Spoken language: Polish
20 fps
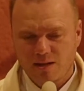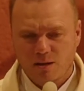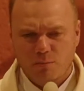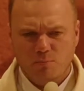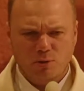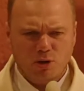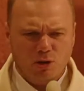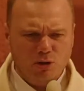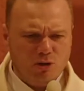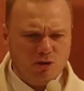
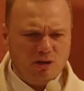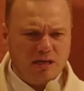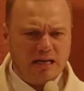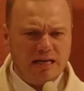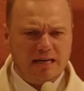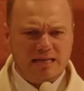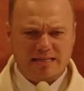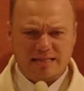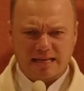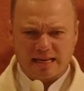Prorok
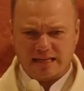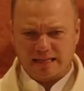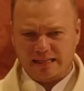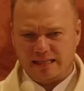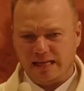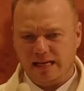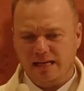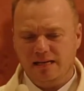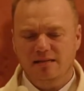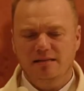
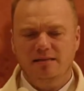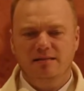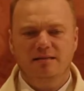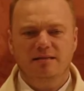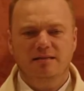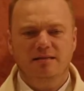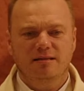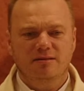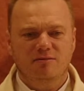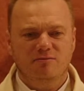Ezechiel
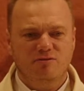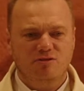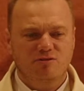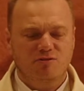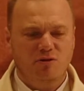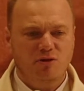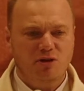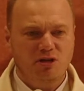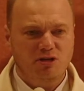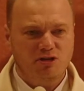w
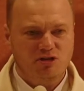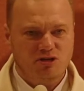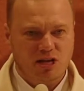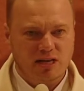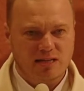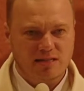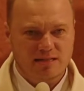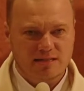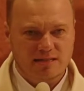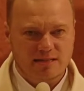swojej
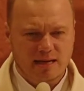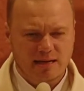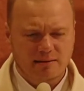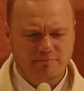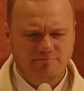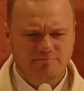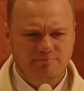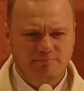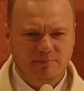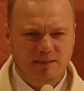księdze
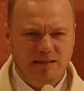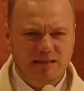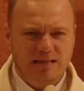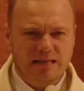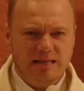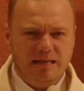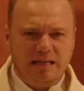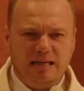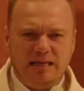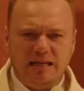
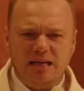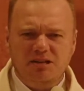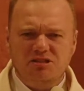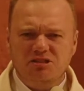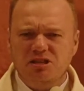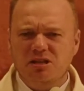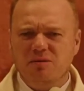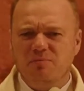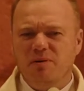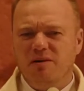
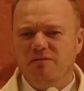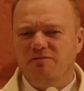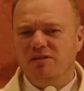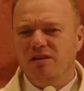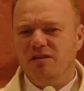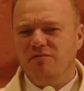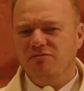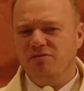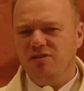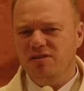kreśli
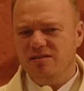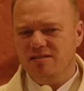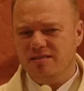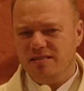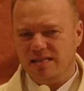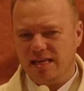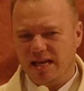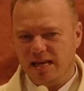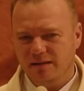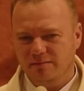pewne
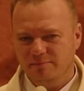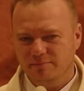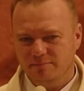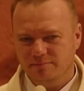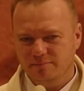wizje.